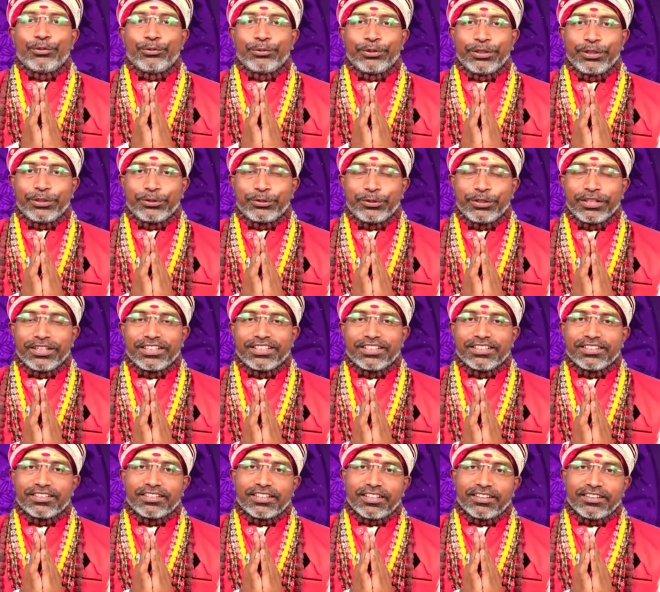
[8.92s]
உயிர்
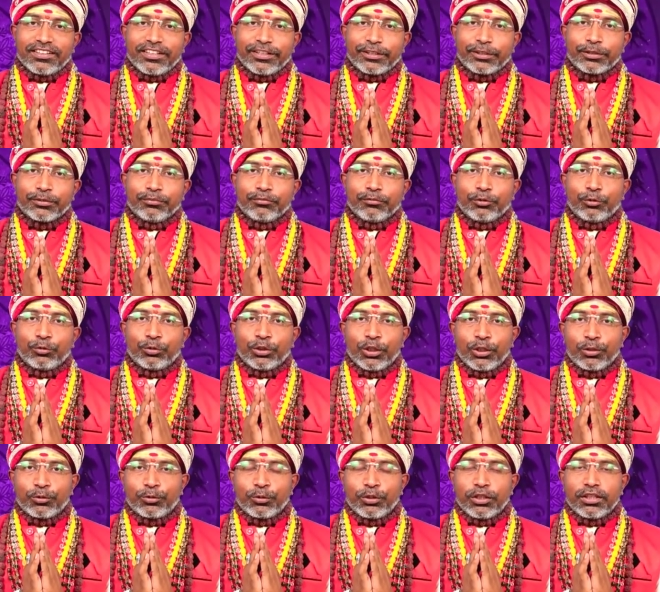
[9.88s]
கொடுத்த தந்தைக்கும்
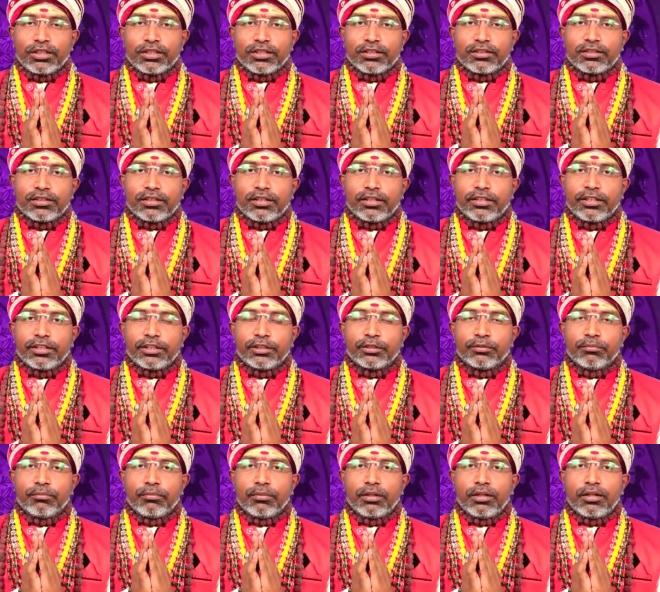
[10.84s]
உடல் கொடுத்த
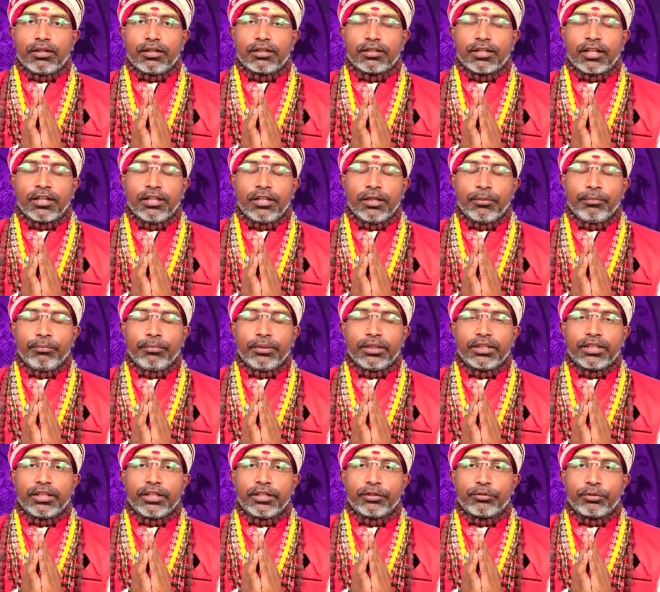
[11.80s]
தாய்க்கும்
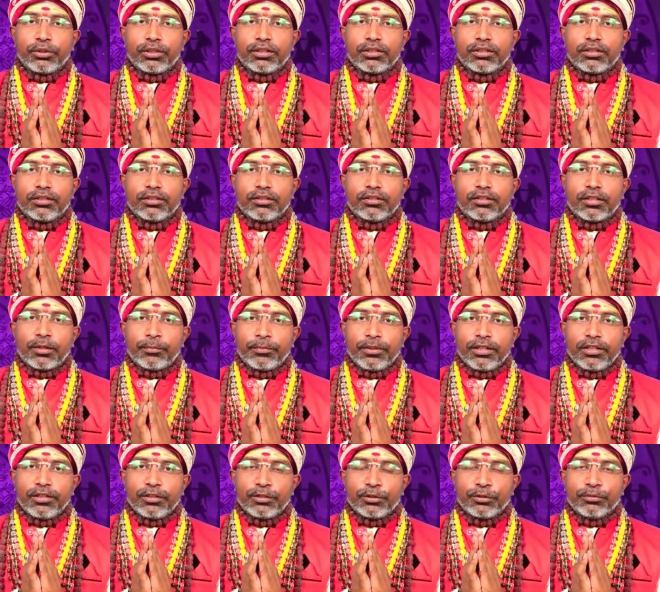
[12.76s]
தண்டம்மிக்கையை கொடுத்த
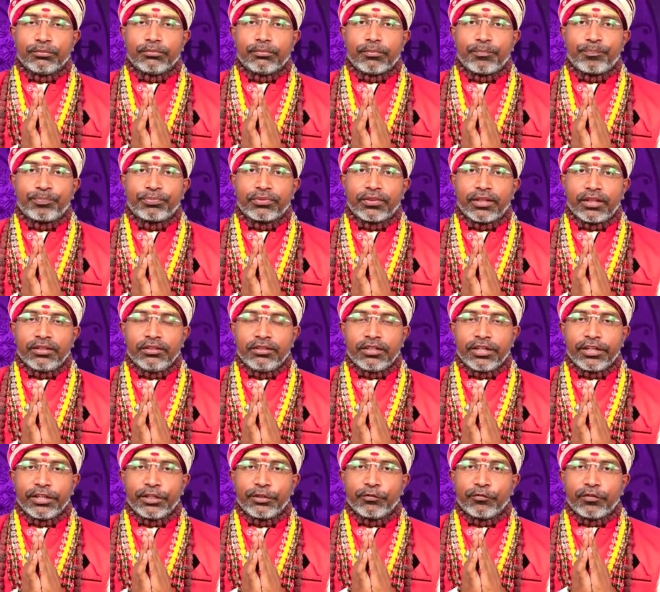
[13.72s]
தமிழுக்கும்
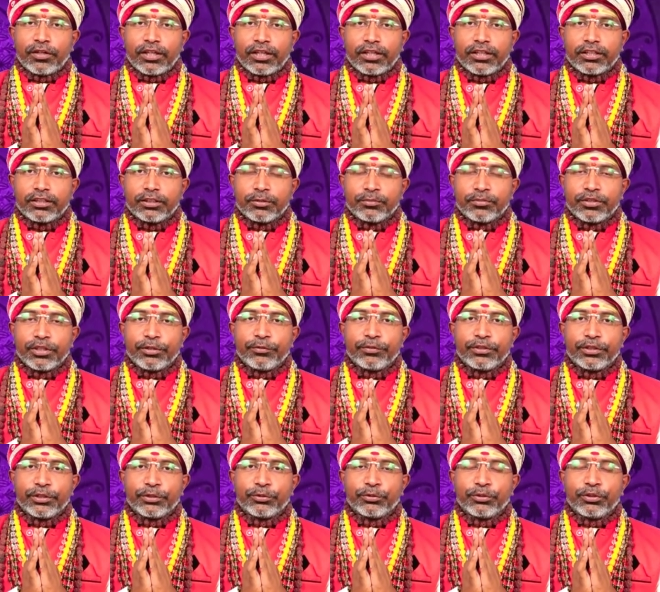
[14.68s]
நன்றியும் வணக்கத்தையும்
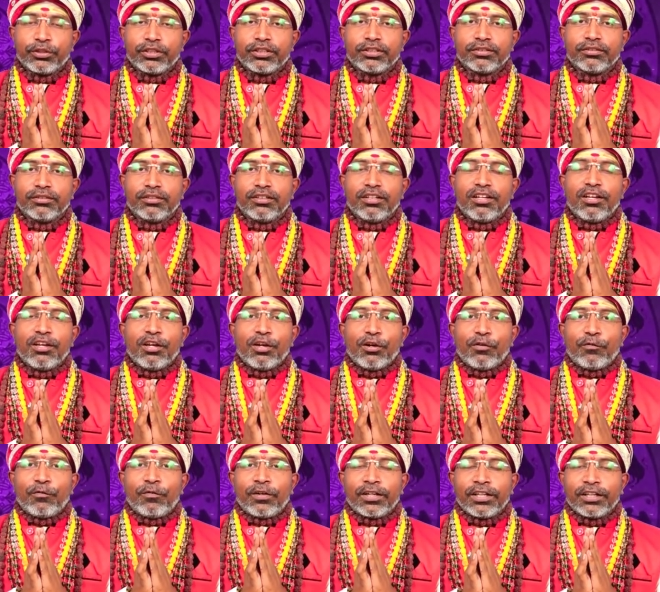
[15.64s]
தெரிவித்துக் கொண்டு
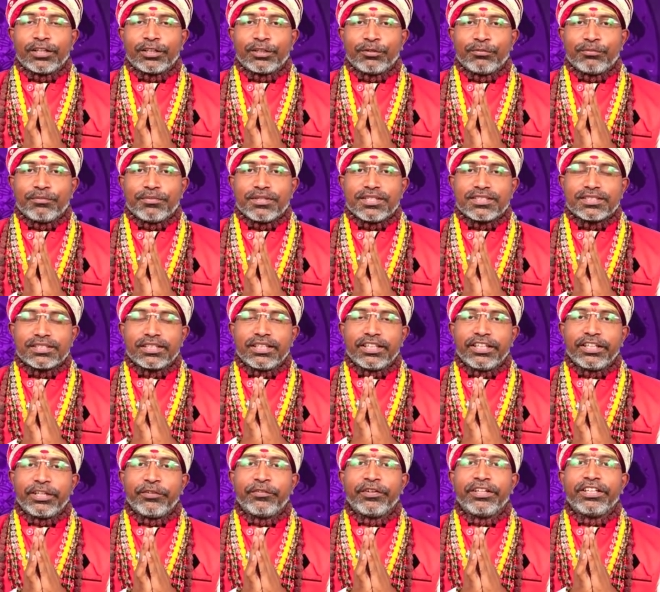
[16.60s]
வணக்கம் ஸ்ரீ
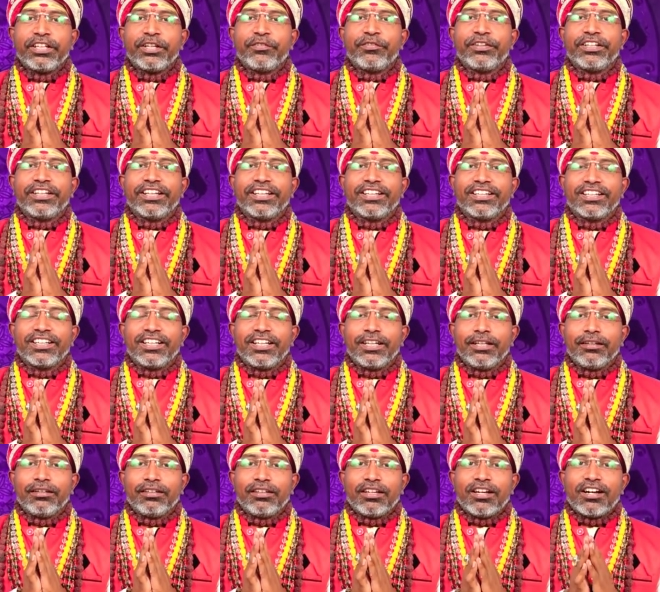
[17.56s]
டிவன் டிவி நேர்களே
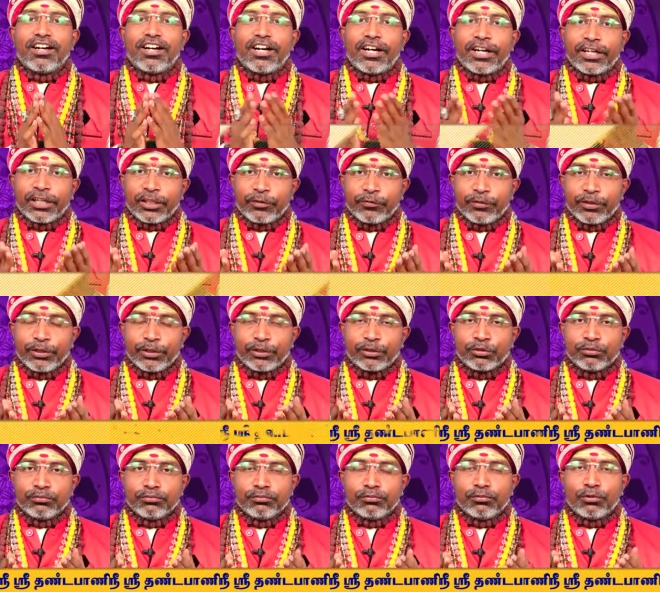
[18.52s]

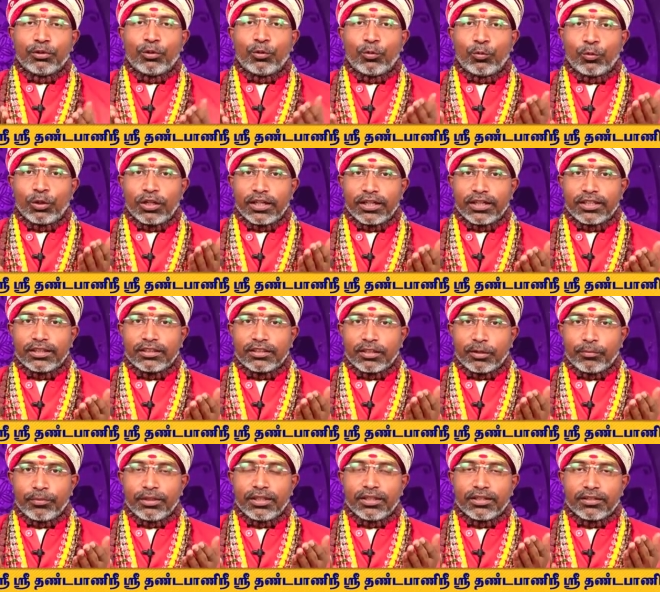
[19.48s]
அனைவருக்கும் உலகத்
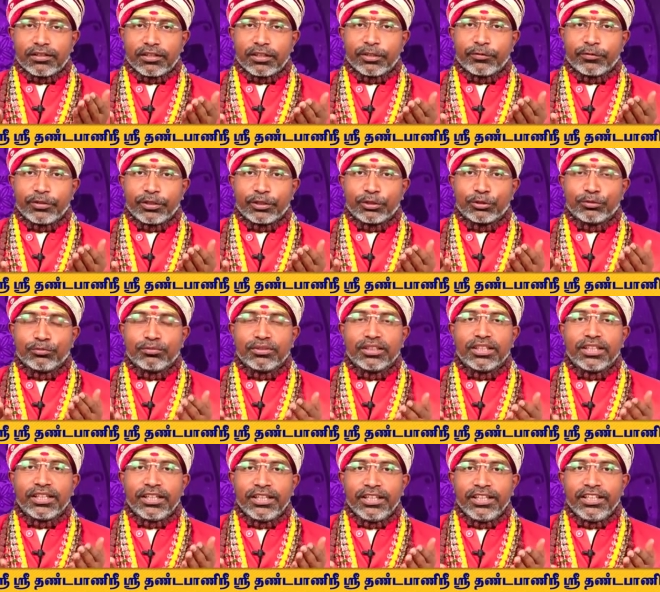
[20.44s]
தமிழர் அனைவருக்கும்
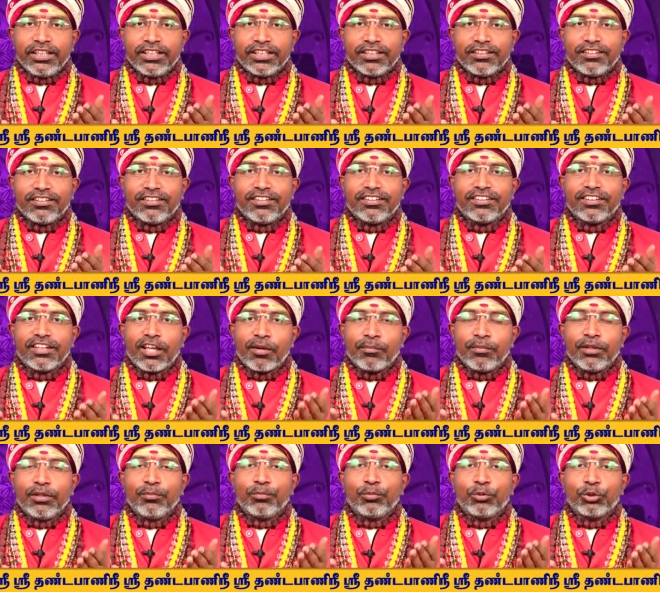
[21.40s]
இனிய
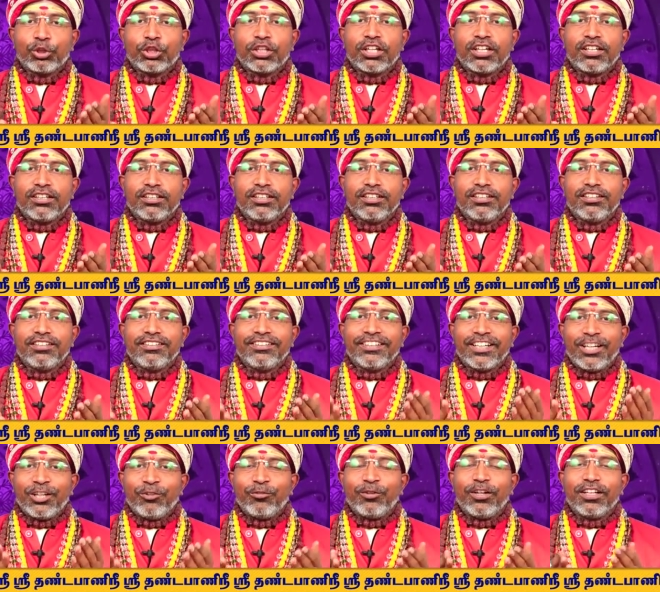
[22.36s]
தமிழ் புத்தாண்டு
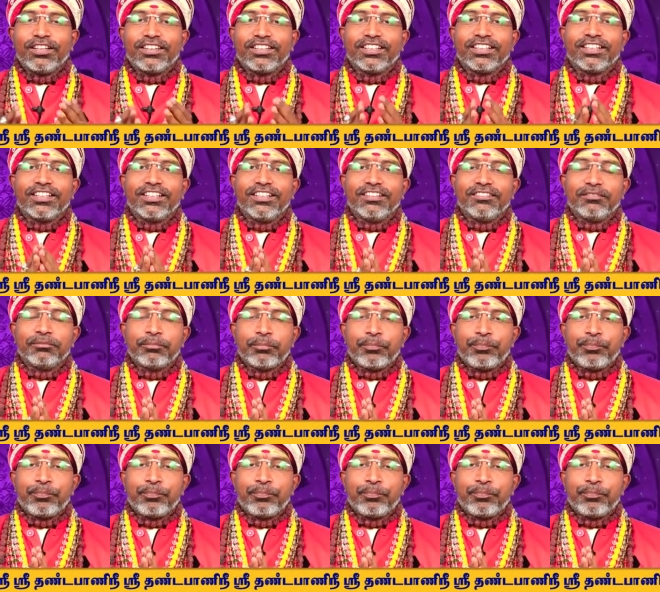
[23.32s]
நல்வாழ்த்துக்கள்